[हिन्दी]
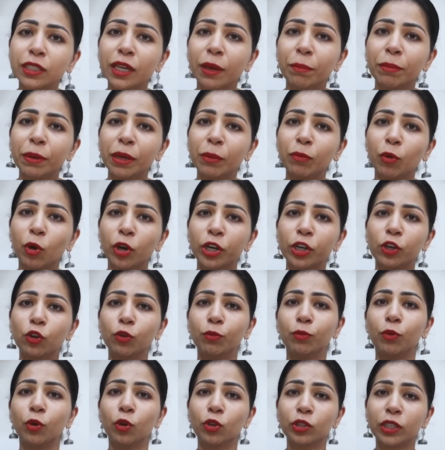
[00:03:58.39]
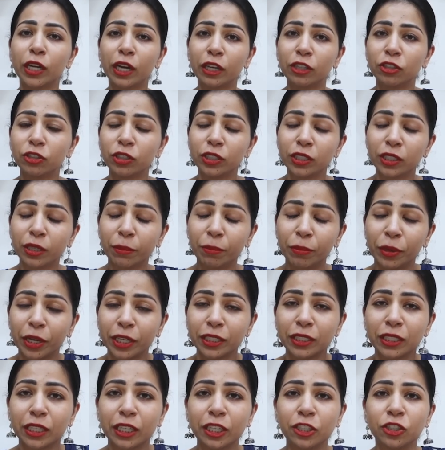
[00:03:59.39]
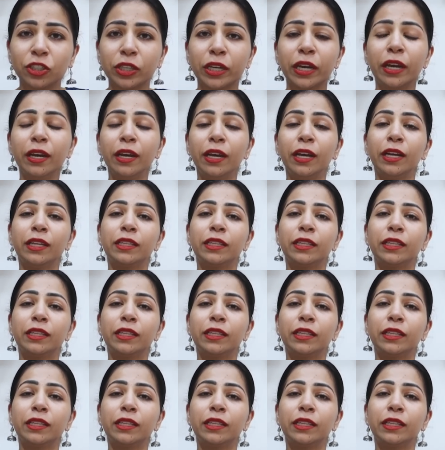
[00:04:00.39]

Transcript: से अपनी बॉडी को बहुत अच्छे से प्रेस कीजिए